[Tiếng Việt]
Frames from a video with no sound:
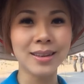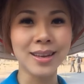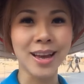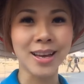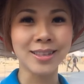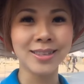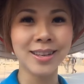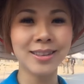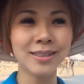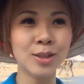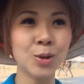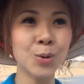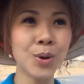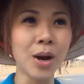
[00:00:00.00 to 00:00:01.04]
à, xin
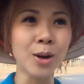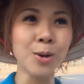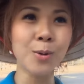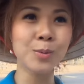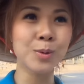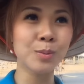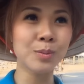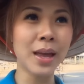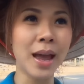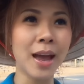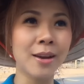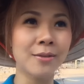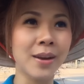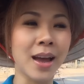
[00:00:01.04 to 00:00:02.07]
Chúa ở cùng chúng ta
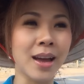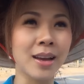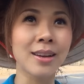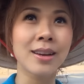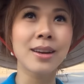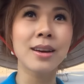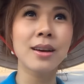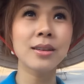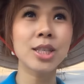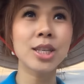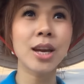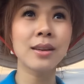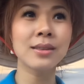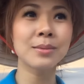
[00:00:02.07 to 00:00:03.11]
và ơn
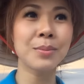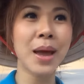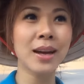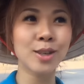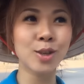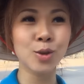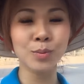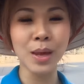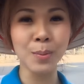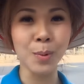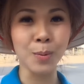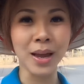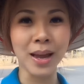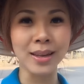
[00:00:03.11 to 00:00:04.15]
trên ban cho chúng ta
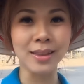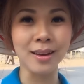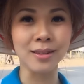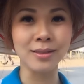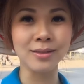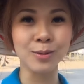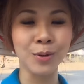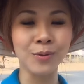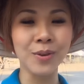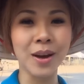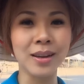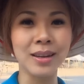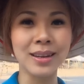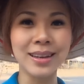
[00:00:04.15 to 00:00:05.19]
một ngày thật tuyệt
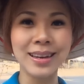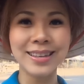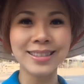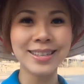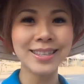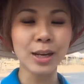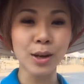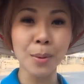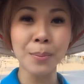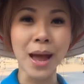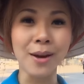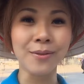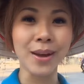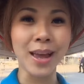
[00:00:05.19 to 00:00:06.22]
vời xin chào các
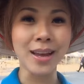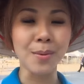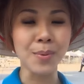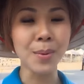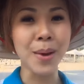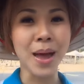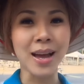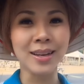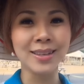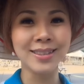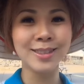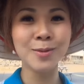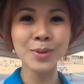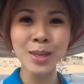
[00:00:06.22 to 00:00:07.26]
bạn và hẹn gặp các bạn
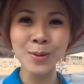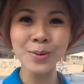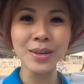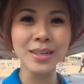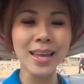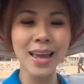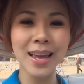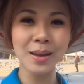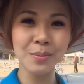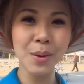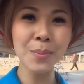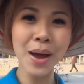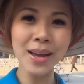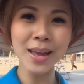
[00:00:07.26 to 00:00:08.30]
chút xíu nữa nhé
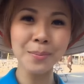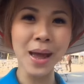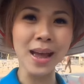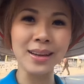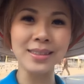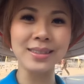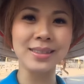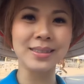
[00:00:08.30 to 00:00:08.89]
bye bye các bạn